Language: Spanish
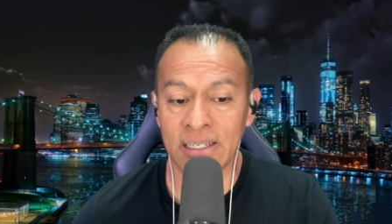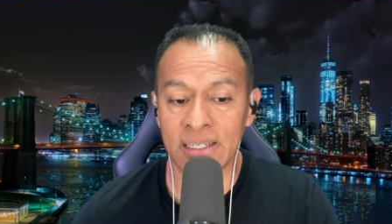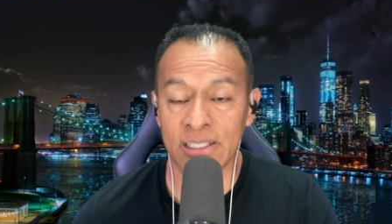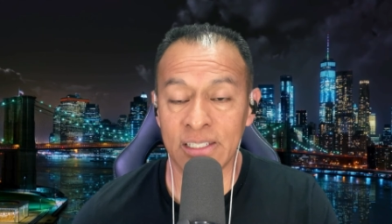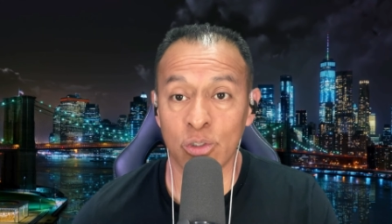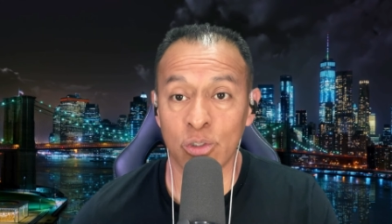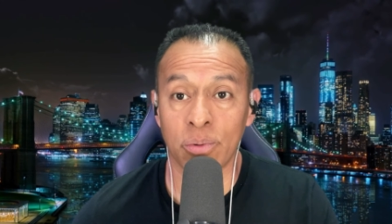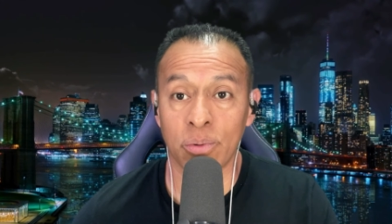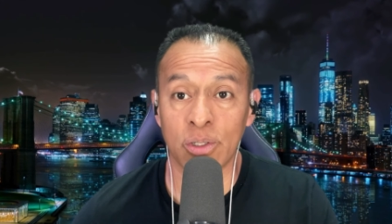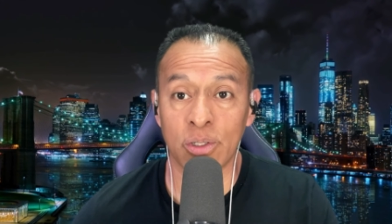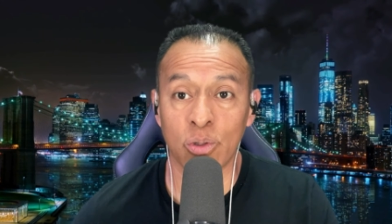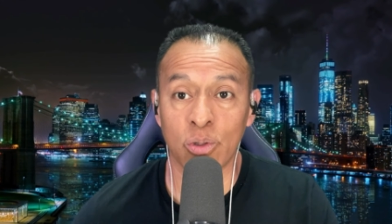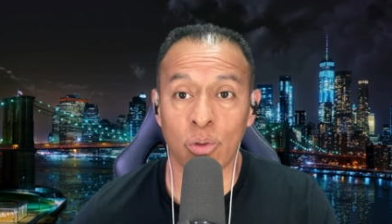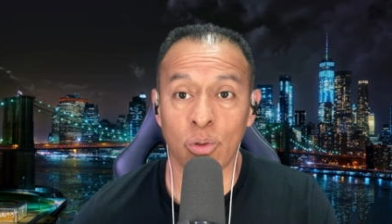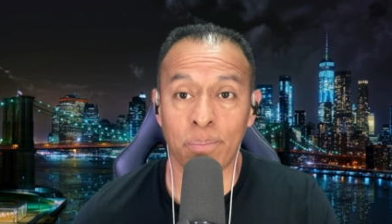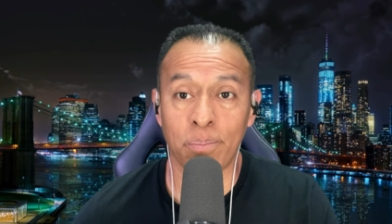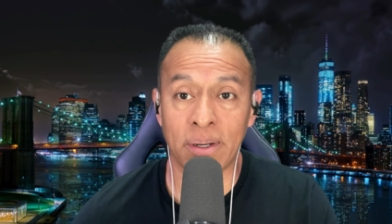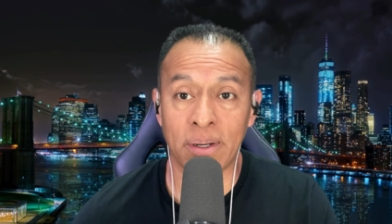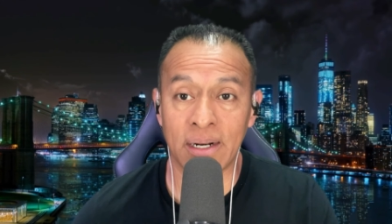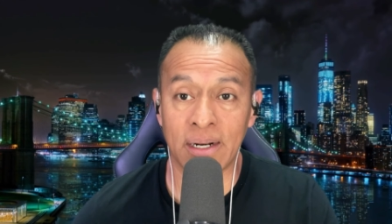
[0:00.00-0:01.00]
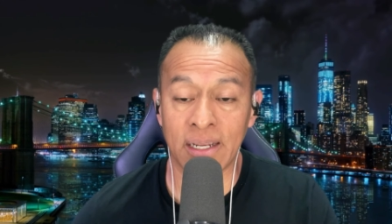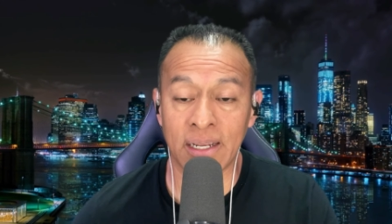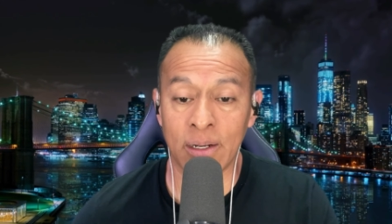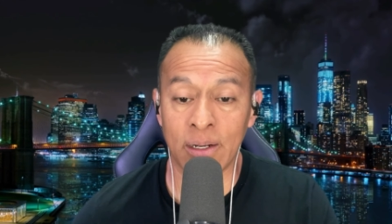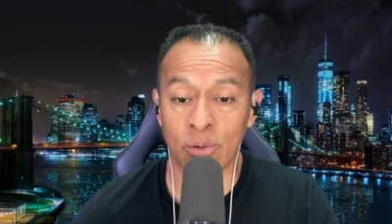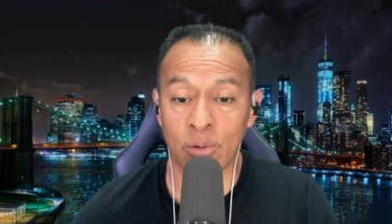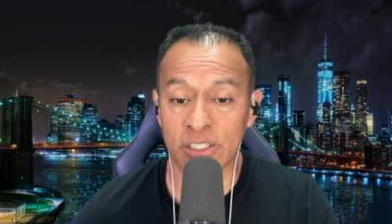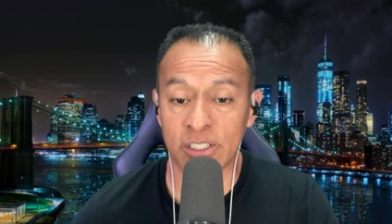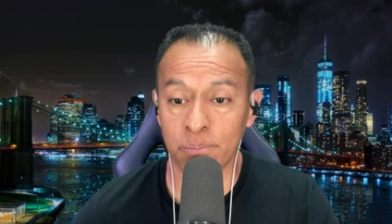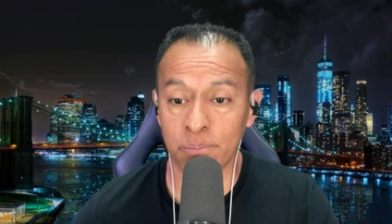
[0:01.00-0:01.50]
y sobre todo para que
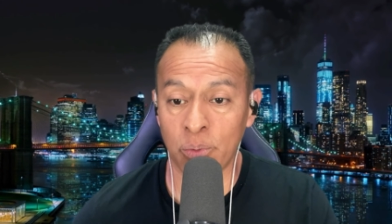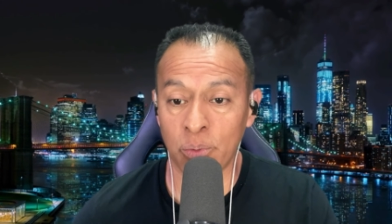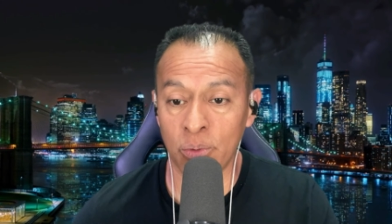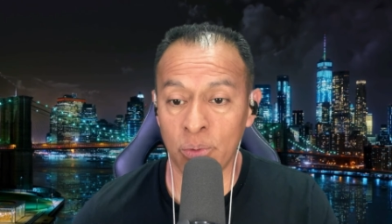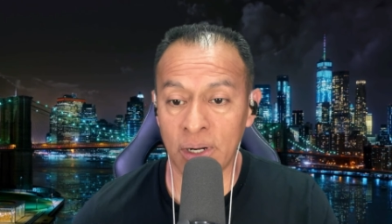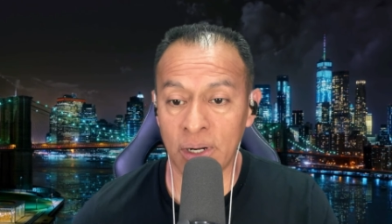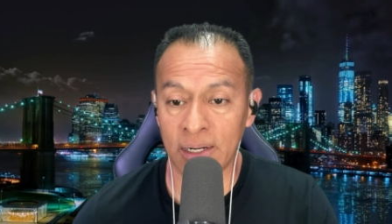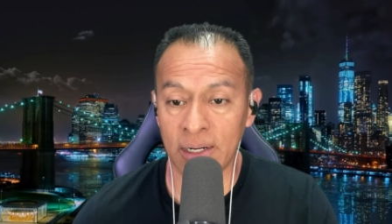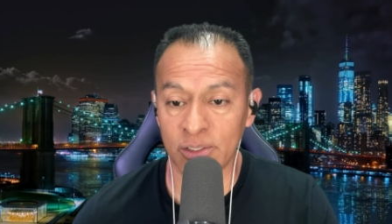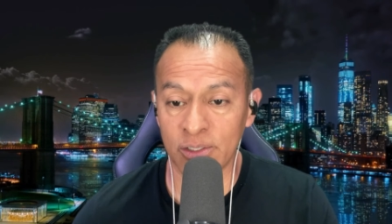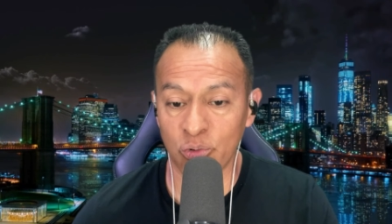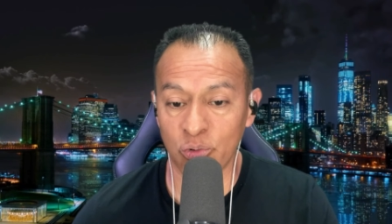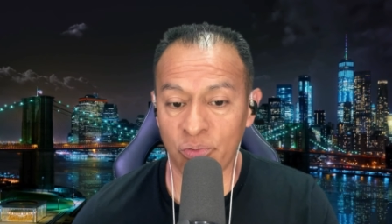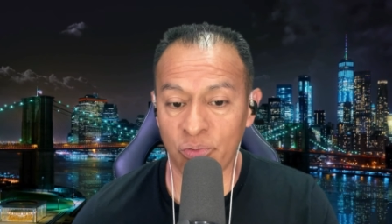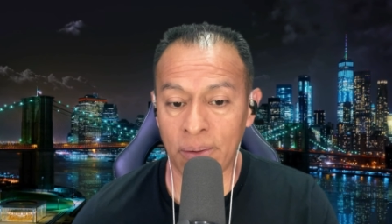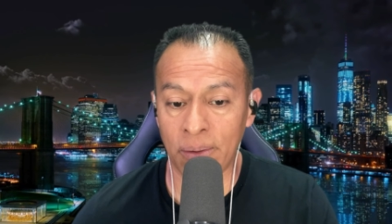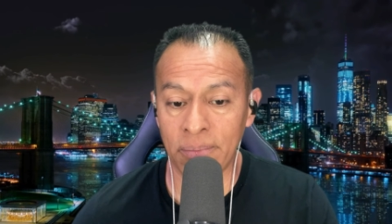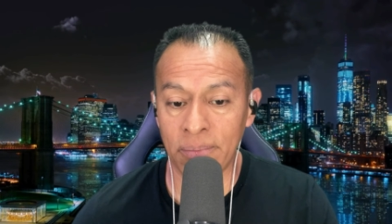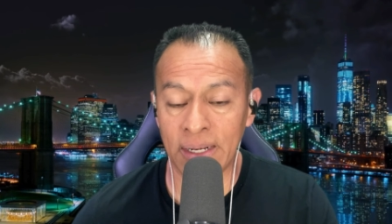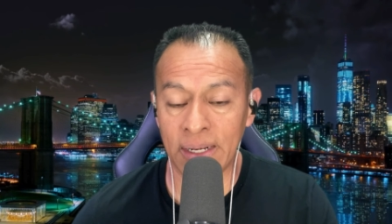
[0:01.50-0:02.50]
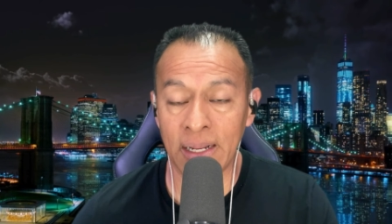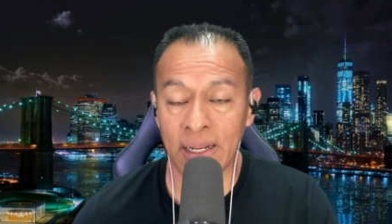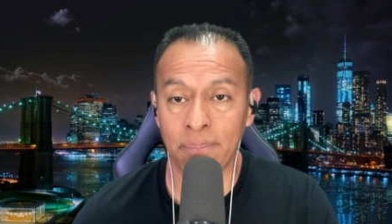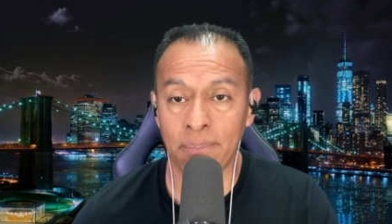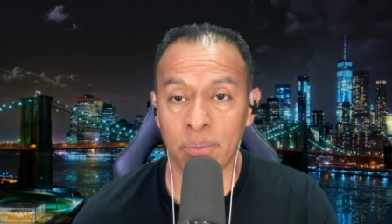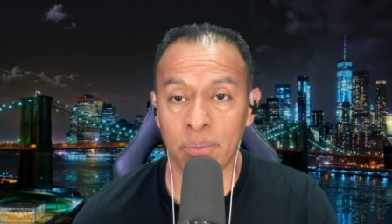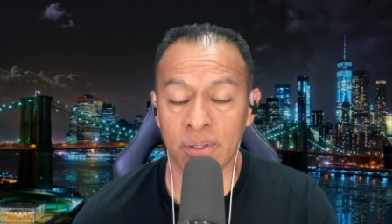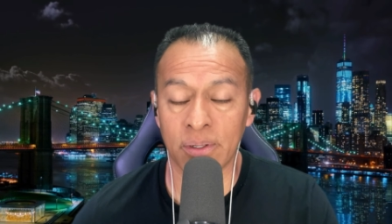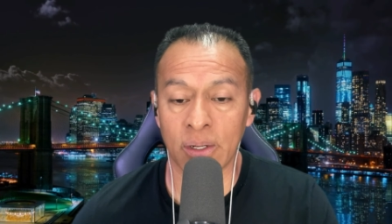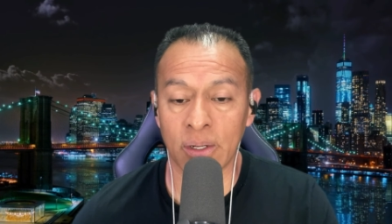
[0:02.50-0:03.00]
no expongan a su
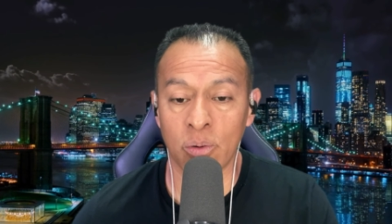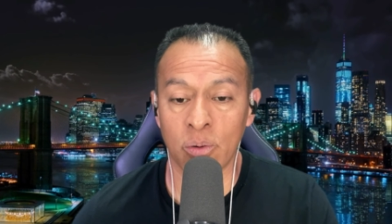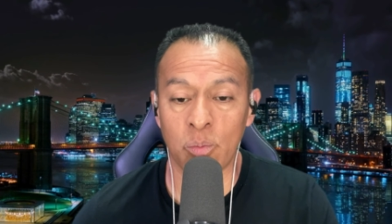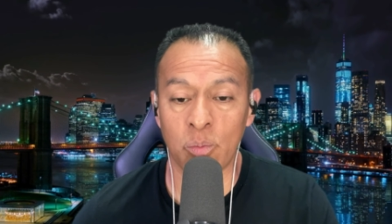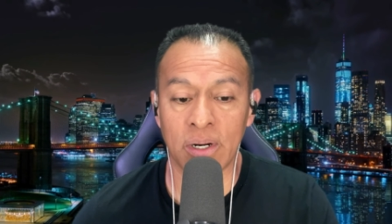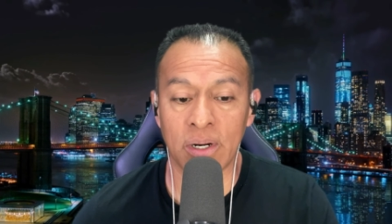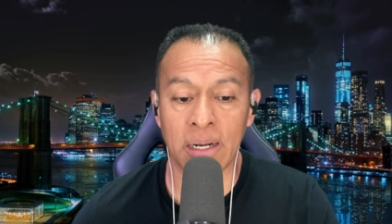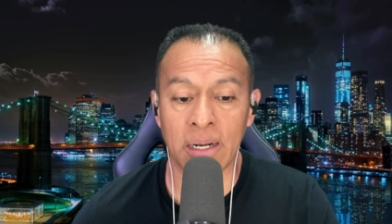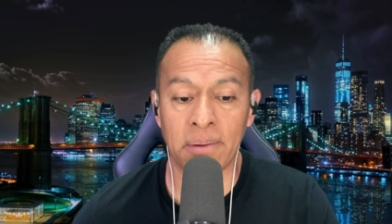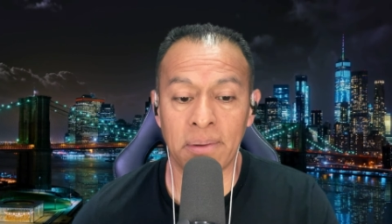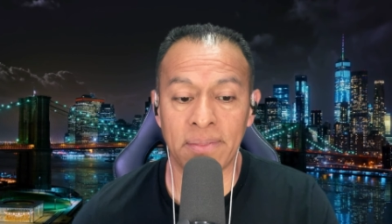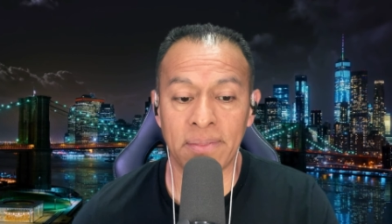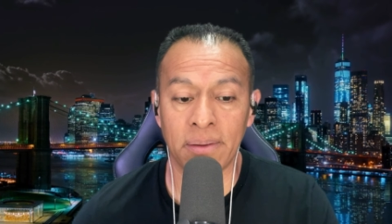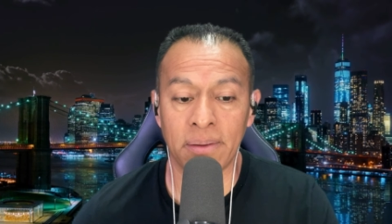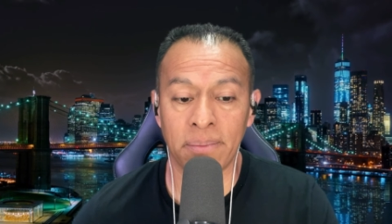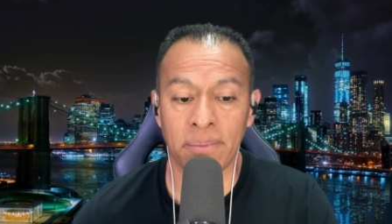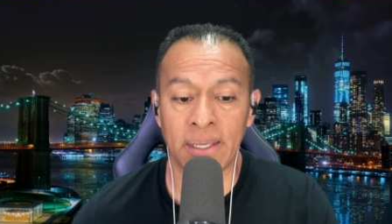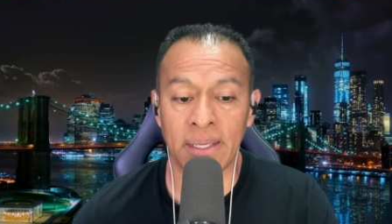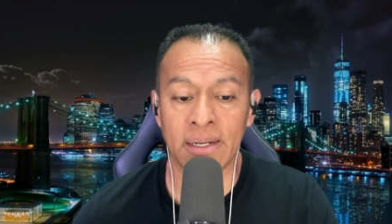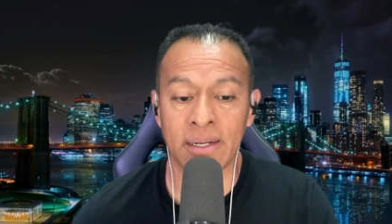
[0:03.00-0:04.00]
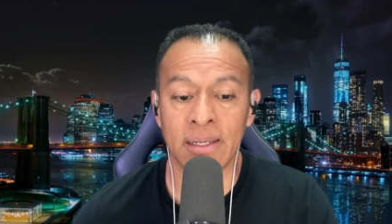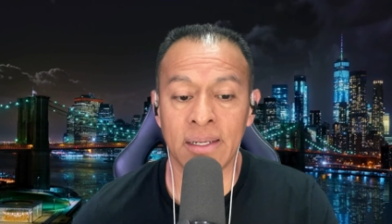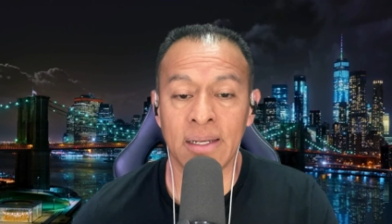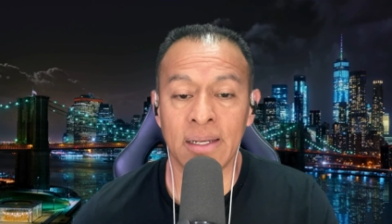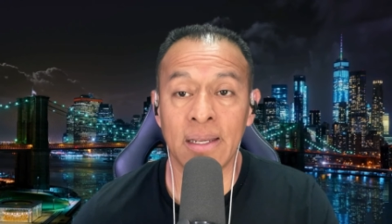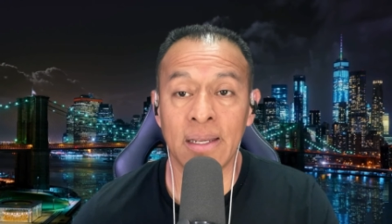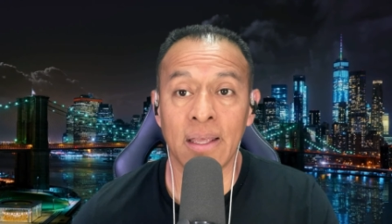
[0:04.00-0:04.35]
familia porque como acaban de ver,